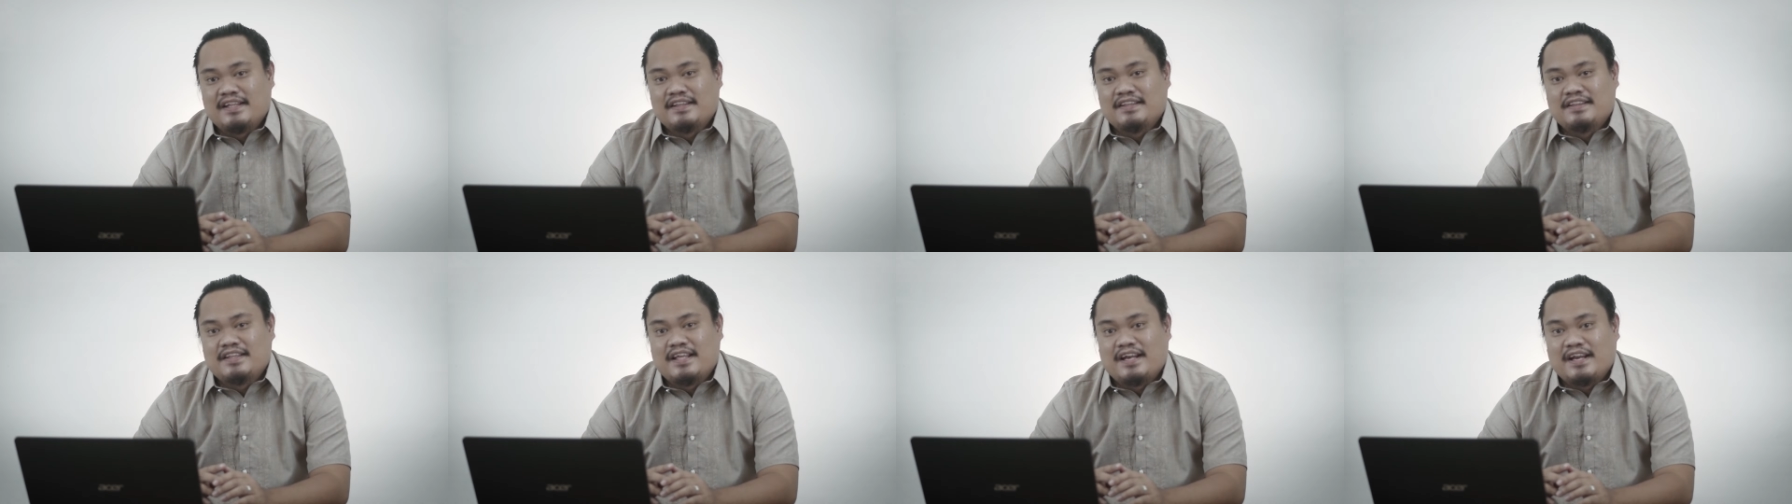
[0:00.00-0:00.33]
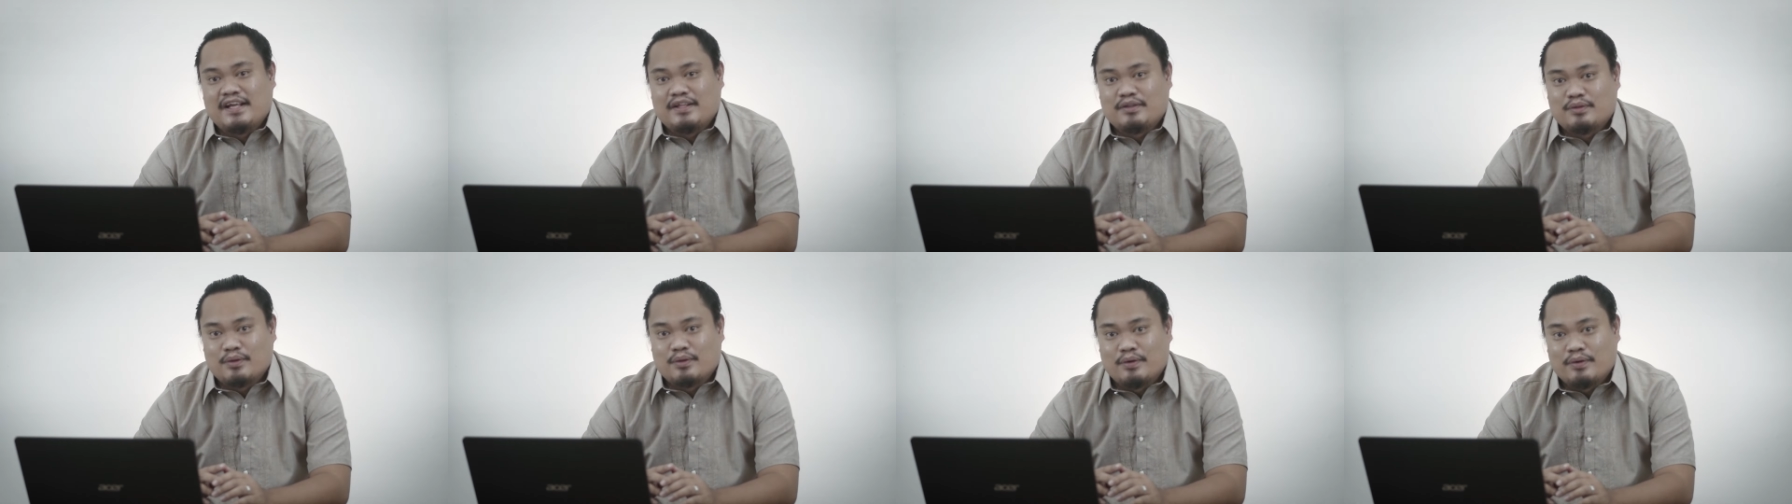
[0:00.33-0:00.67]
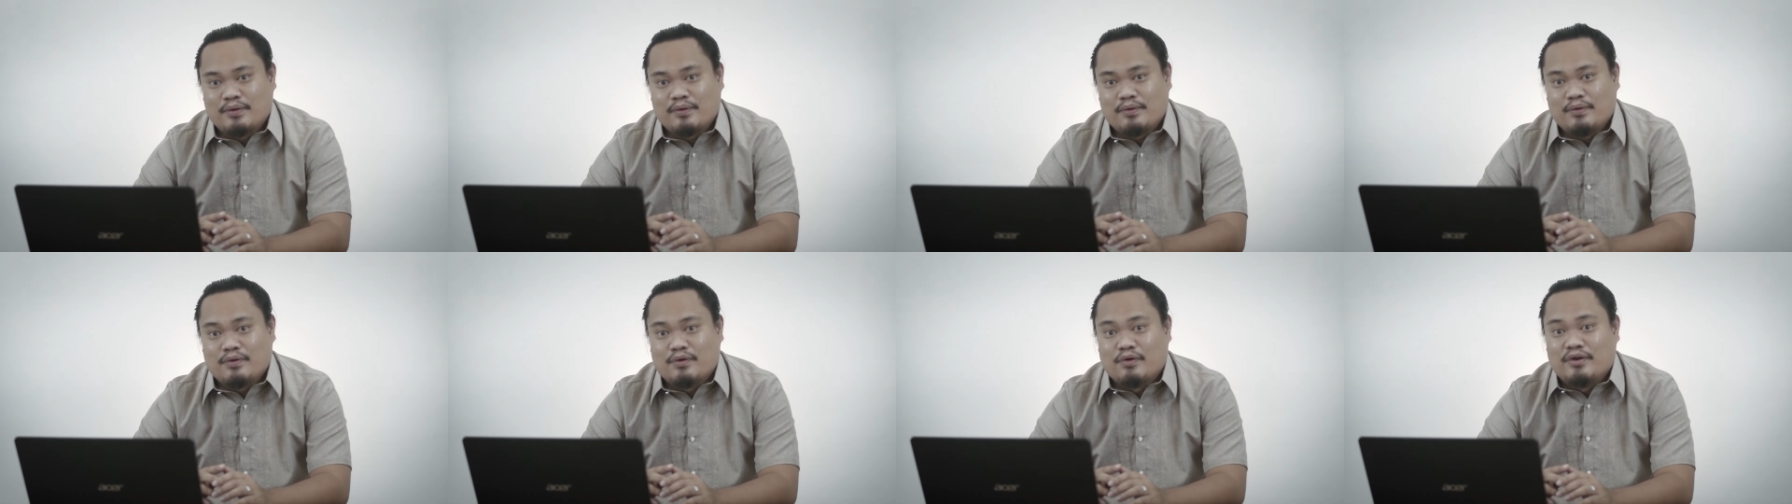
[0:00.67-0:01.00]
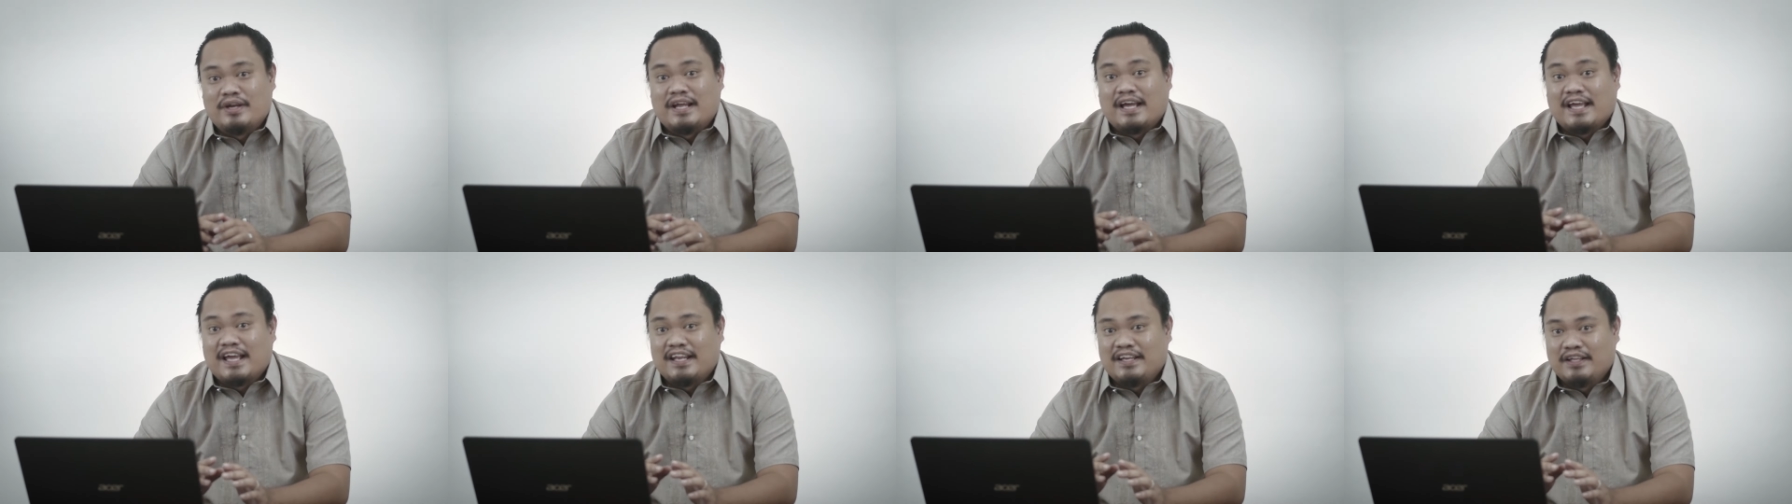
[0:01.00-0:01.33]
ng director o
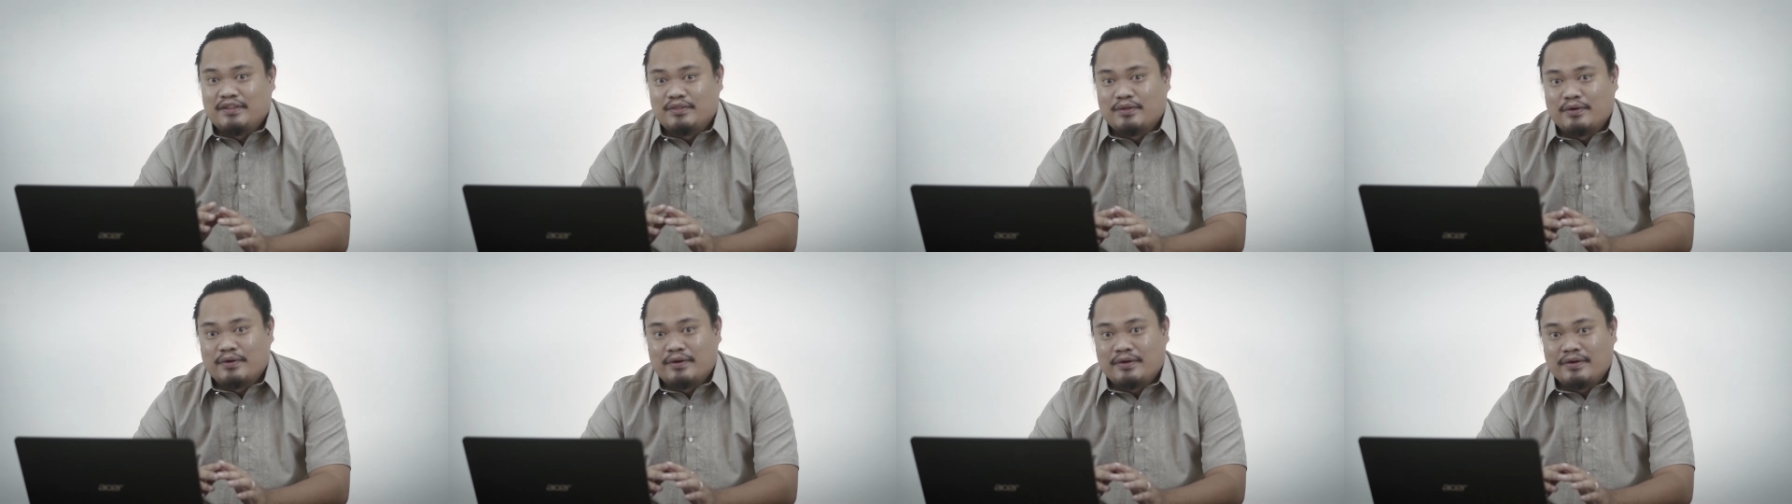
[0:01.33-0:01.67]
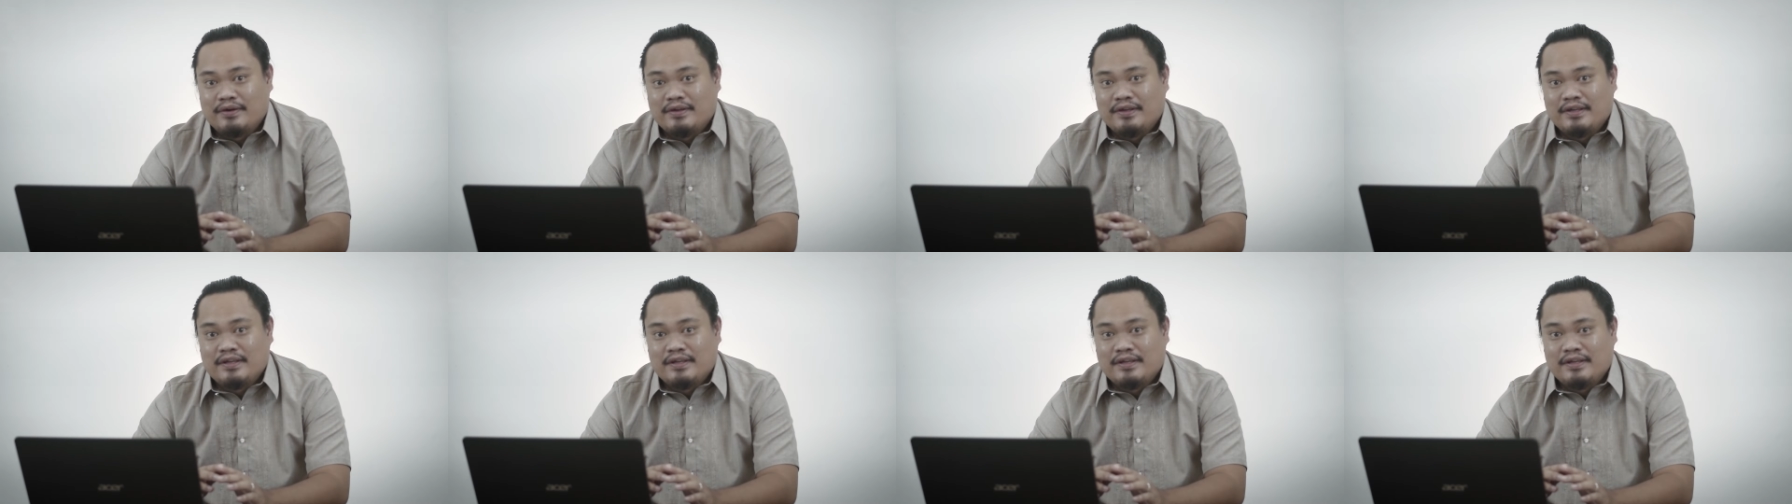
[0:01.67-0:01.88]
ng editor.